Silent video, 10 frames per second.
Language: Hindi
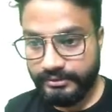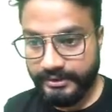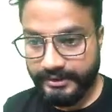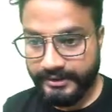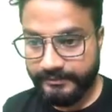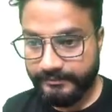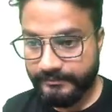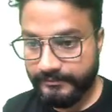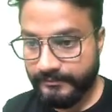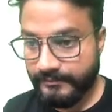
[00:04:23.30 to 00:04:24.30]
किरेन
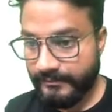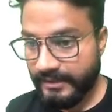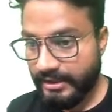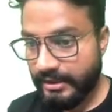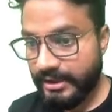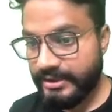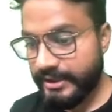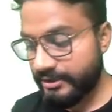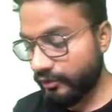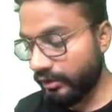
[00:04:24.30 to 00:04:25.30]
अच्छा
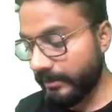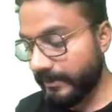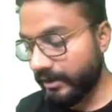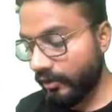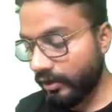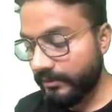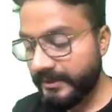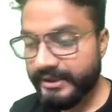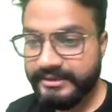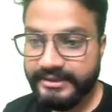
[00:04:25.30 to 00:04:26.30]
स्नो लेपर्ड और
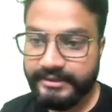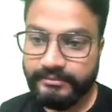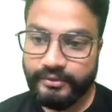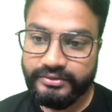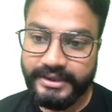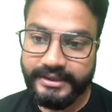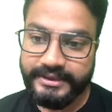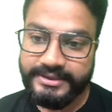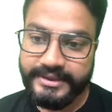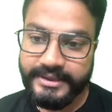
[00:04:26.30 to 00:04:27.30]
भी किसी उसका है ना
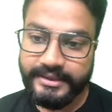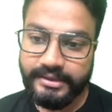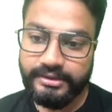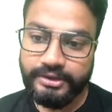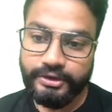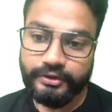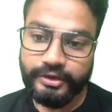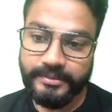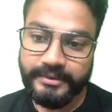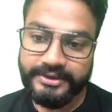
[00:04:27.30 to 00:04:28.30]
स्टेट का तो
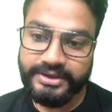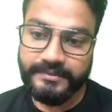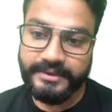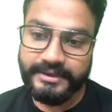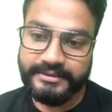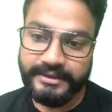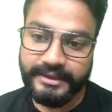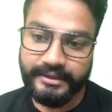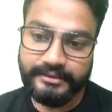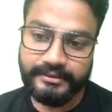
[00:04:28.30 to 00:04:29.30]
हिमाचल प्रदेश का
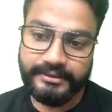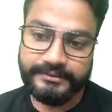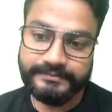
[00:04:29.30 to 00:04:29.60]
याद रखना